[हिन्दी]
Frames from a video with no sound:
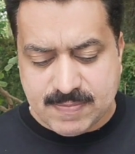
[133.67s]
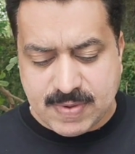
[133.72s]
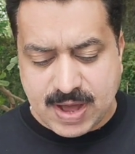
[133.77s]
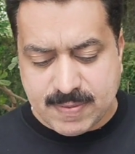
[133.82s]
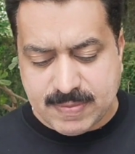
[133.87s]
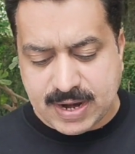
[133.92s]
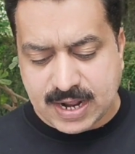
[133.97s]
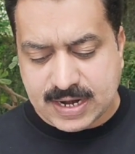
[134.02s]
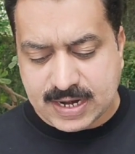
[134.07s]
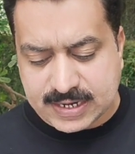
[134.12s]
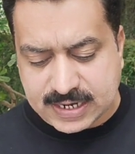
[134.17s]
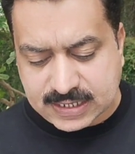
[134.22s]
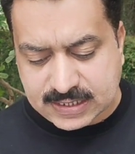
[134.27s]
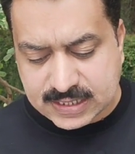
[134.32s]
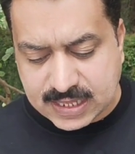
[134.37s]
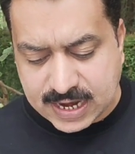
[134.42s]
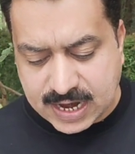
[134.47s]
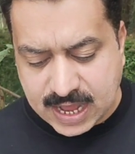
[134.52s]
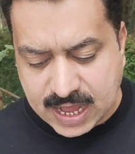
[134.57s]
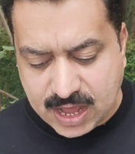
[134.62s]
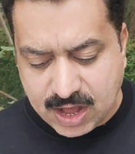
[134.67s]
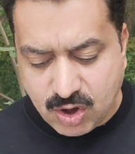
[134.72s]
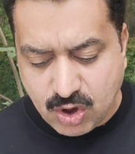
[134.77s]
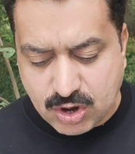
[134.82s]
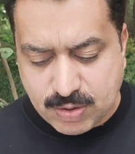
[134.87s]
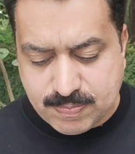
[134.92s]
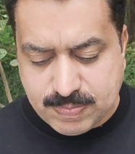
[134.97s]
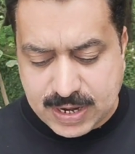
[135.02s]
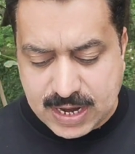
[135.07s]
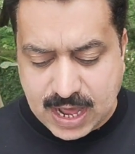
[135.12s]
मामला लटकता रहा
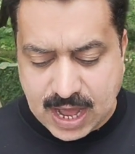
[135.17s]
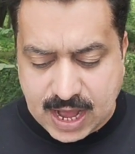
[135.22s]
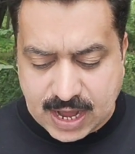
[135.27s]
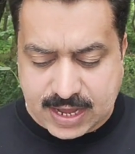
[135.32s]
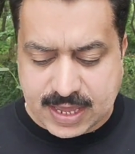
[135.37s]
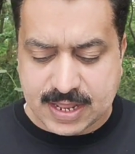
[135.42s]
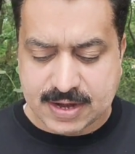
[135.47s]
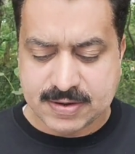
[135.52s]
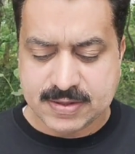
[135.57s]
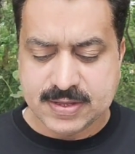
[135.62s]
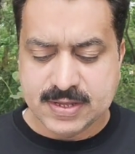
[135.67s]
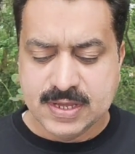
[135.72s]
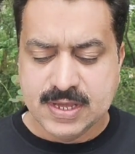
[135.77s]
और बिल आखिर